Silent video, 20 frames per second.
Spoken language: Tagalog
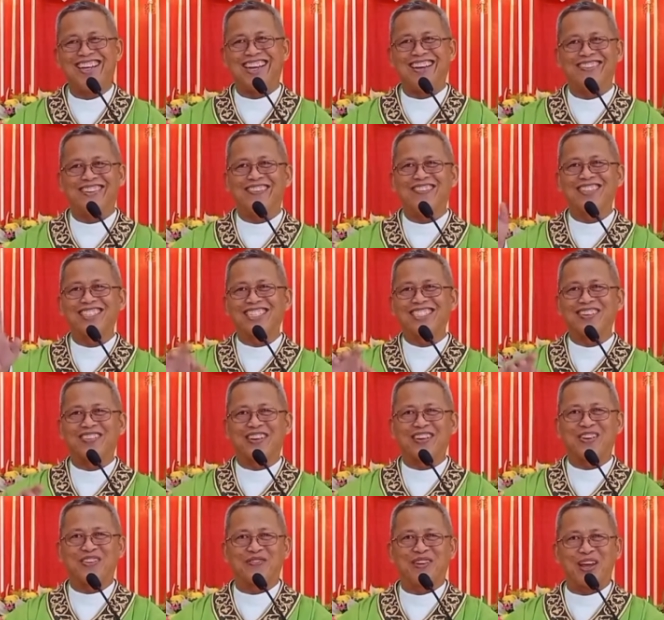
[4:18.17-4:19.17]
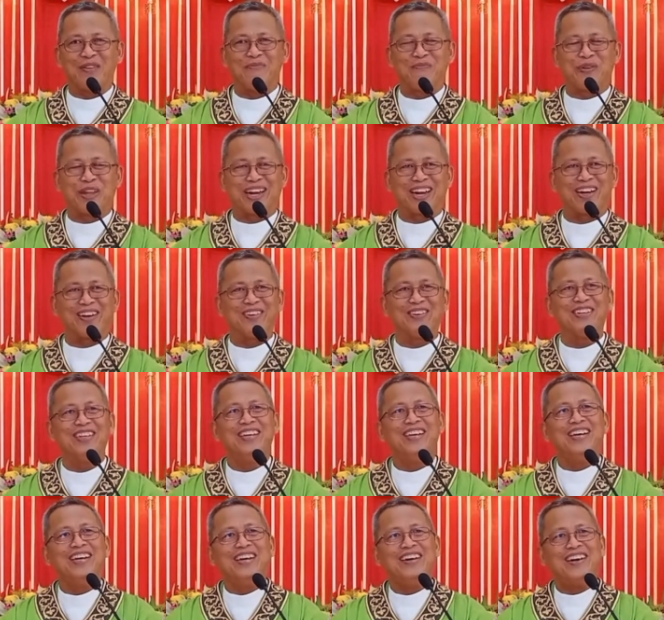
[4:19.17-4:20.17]
Di ba man sasabihin kong maimpirno.
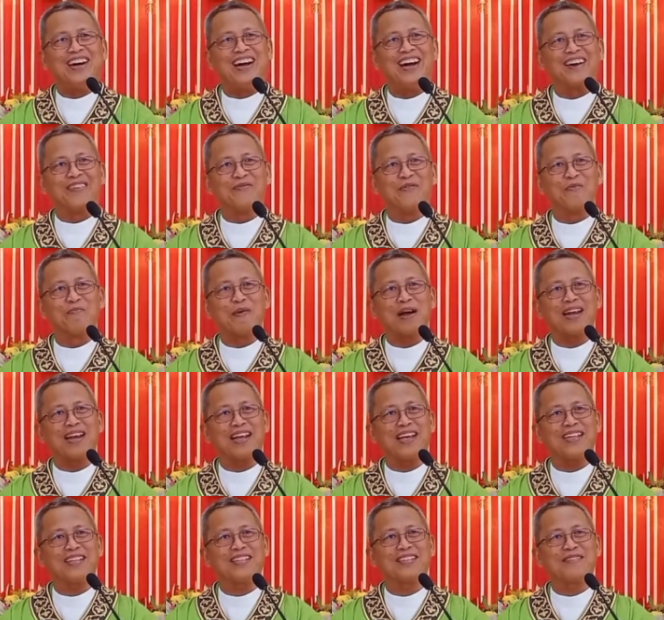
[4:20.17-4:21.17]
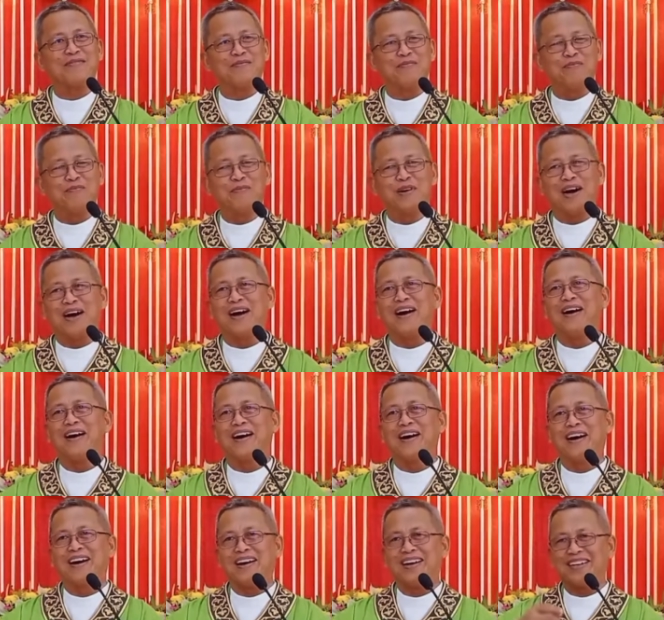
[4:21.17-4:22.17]
Ang mupalit,
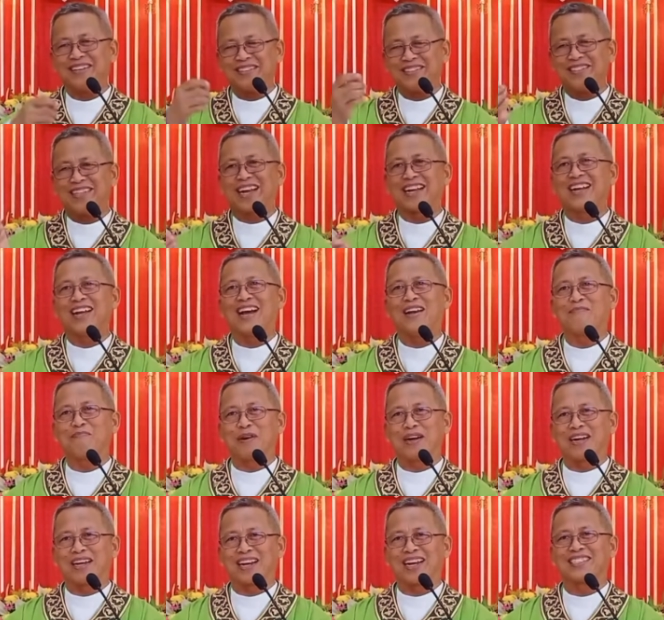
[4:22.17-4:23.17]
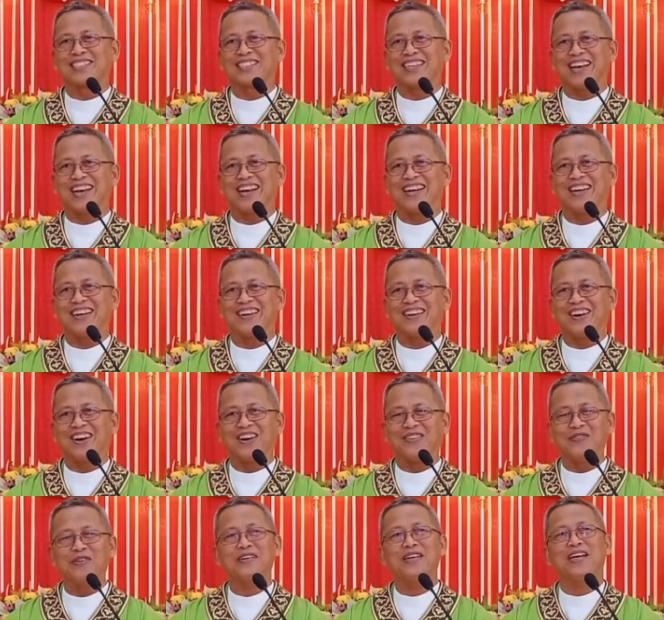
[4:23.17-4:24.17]
ma daghan pagrasya. Oh,
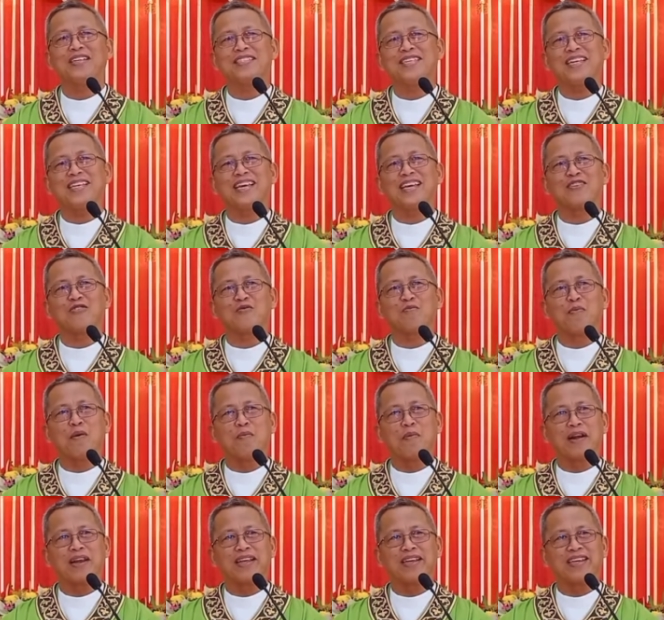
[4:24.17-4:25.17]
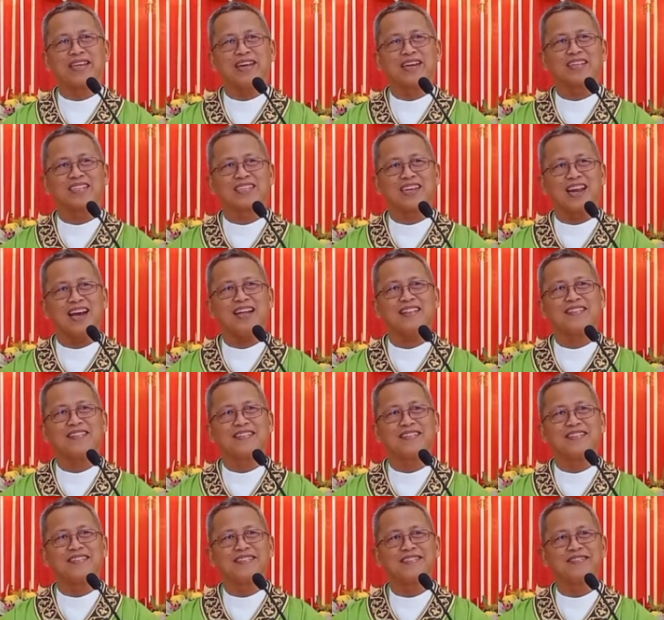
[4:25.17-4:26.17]
ah, mo na sige kung pamaligyag slat.
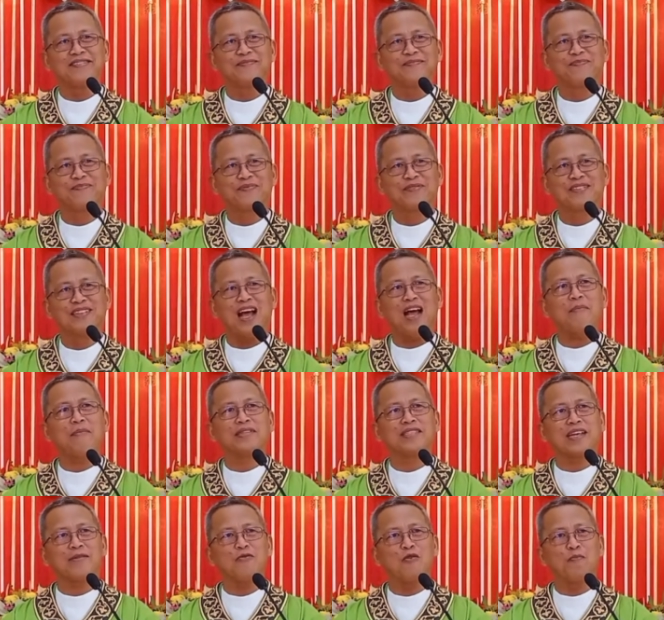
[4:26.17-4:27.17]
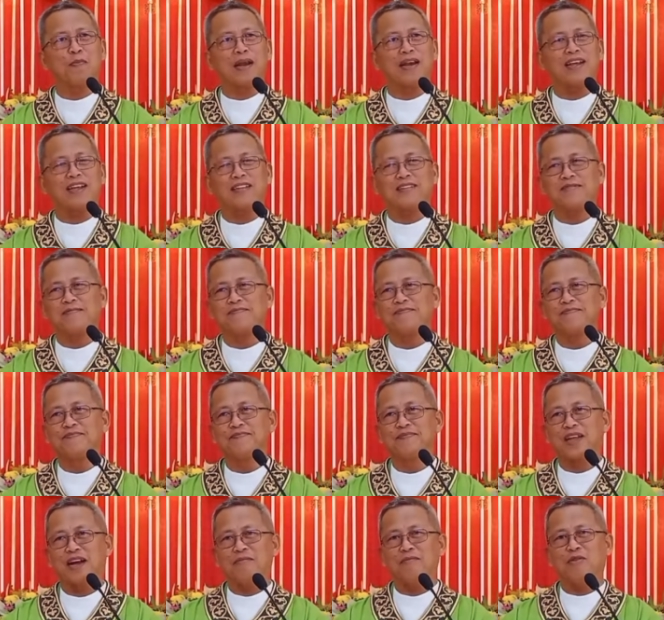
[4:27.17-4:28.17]
Na Naman sa imo palit.
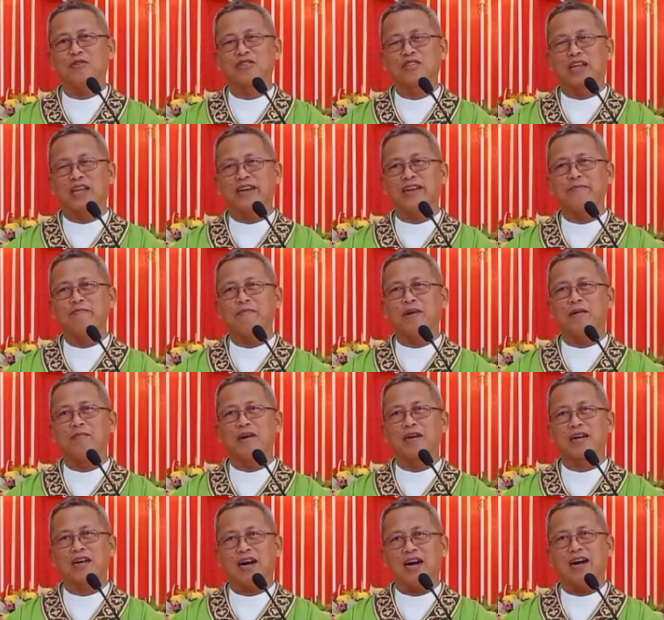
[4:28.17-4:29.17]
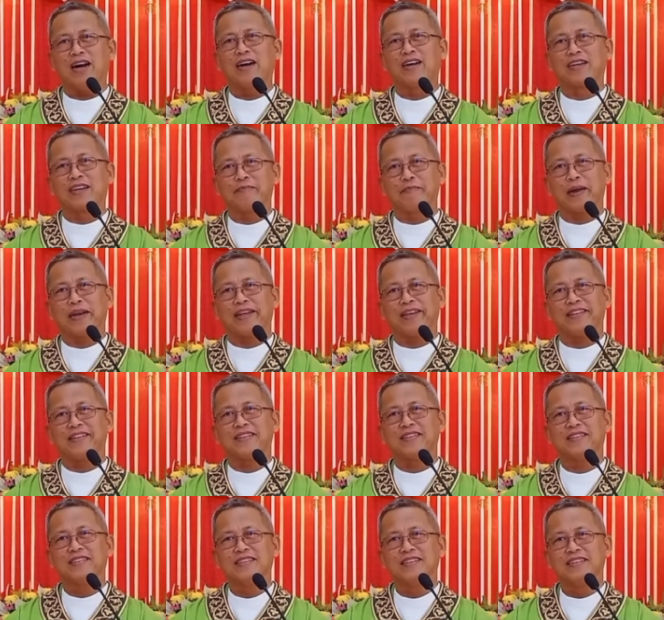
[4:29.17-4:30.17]
Ambot na nimba baka ang nipalit.
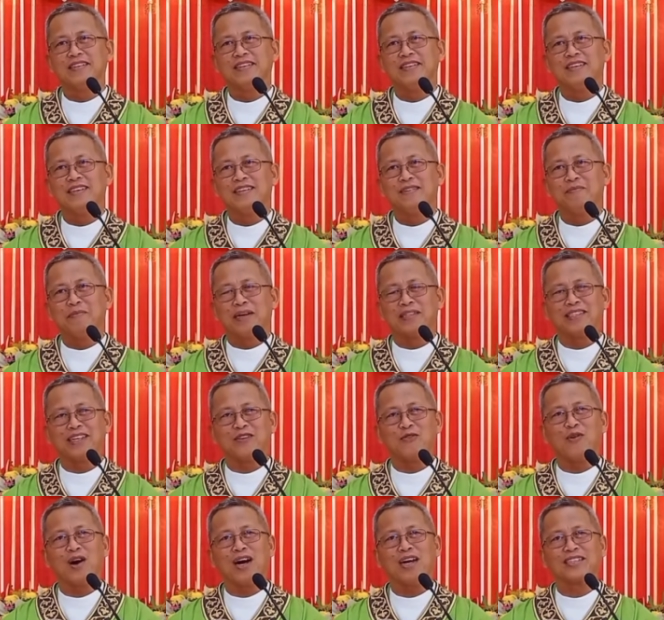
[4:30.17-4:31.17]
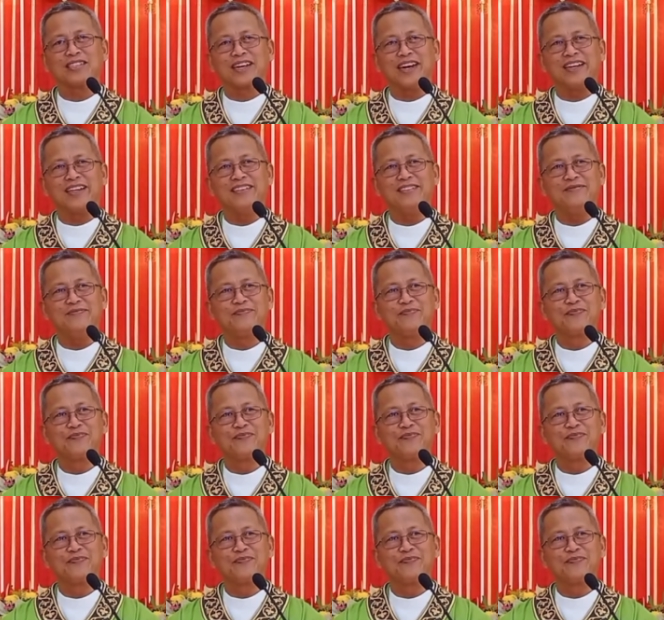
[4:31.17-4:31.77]
Basigwa sad.